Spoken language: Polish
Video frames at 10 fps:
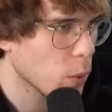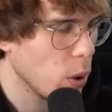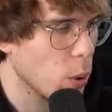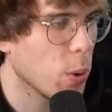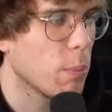
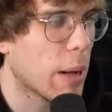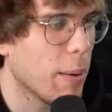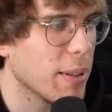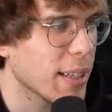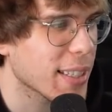Woo!
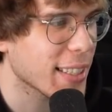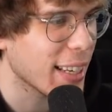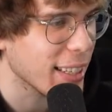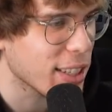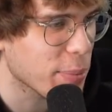Mamy aż
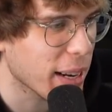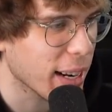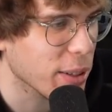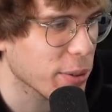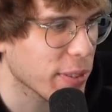6
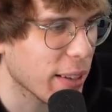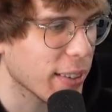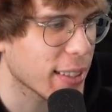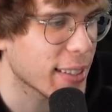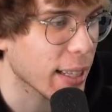szmaragdów, nawet za